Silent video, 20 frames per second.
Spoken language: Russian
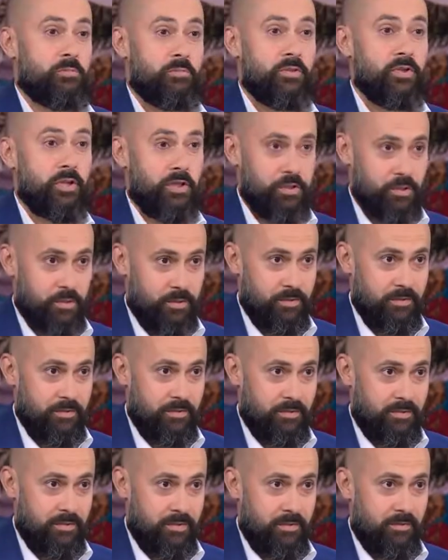был решен
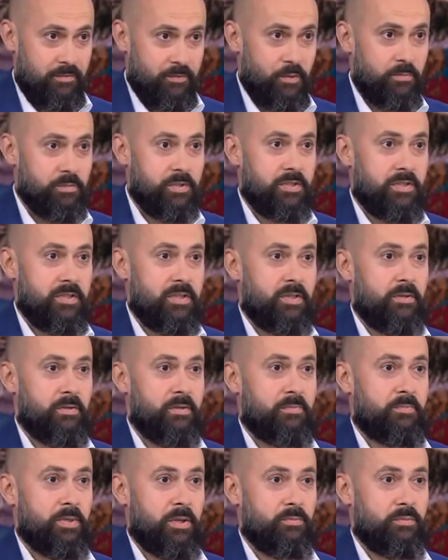в том числе
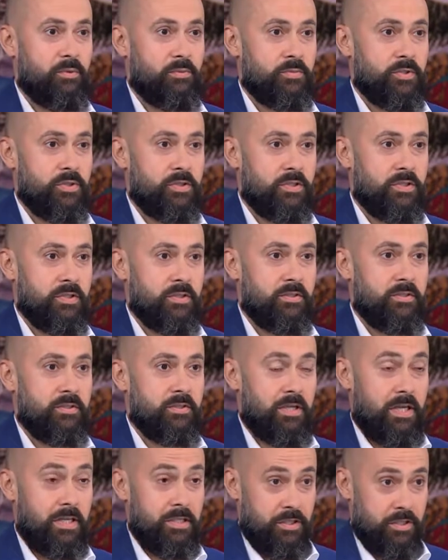и при помощи,
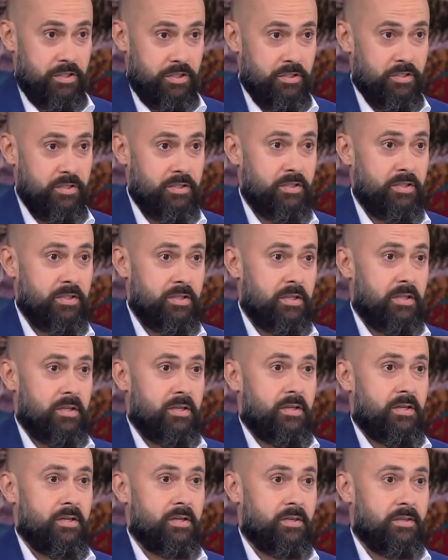конечно же,
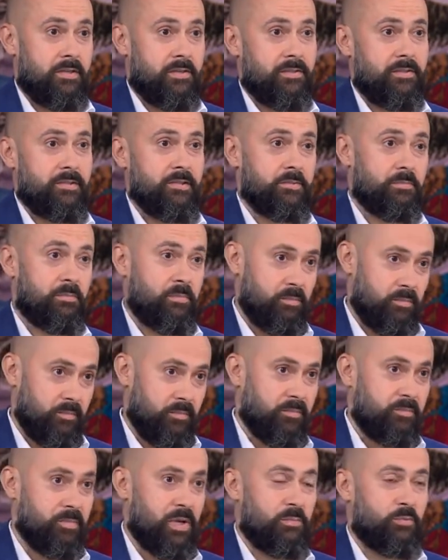э,
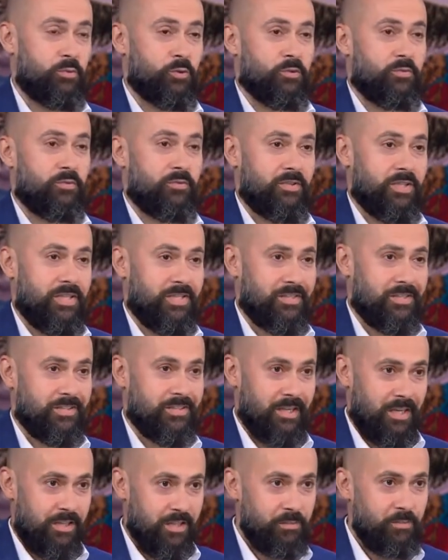папу новогвинейской
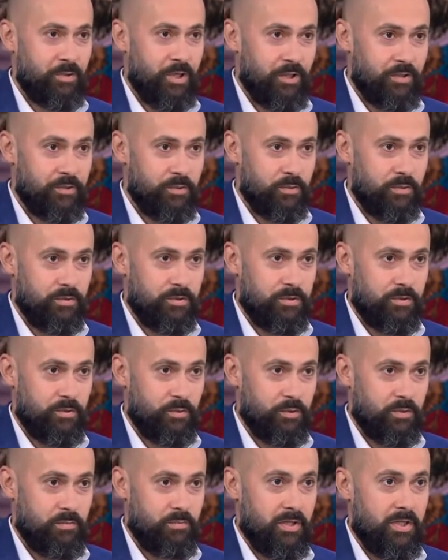стороны миграционной
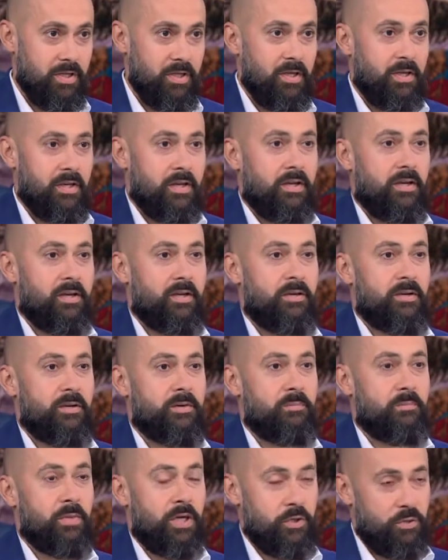службы, э,
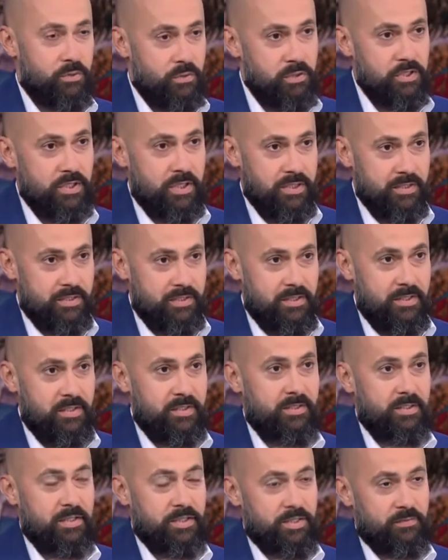мое участие
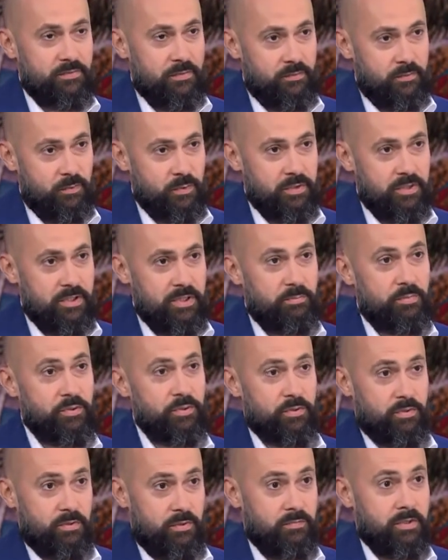нашего фонда и,
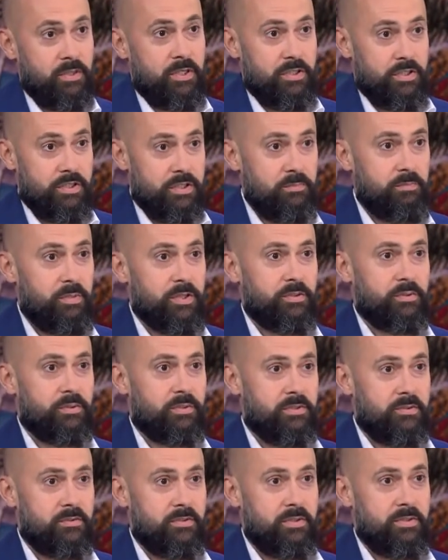безусловно, конечно,
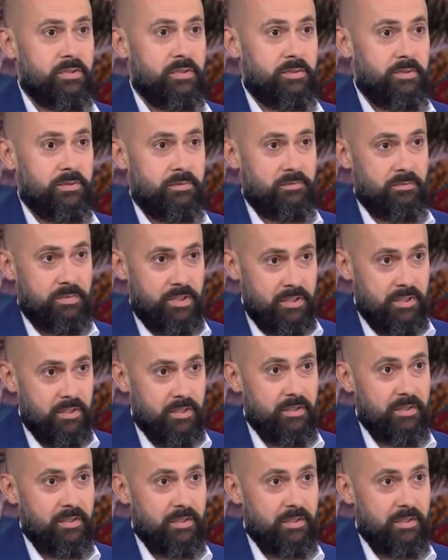посольства и МИДа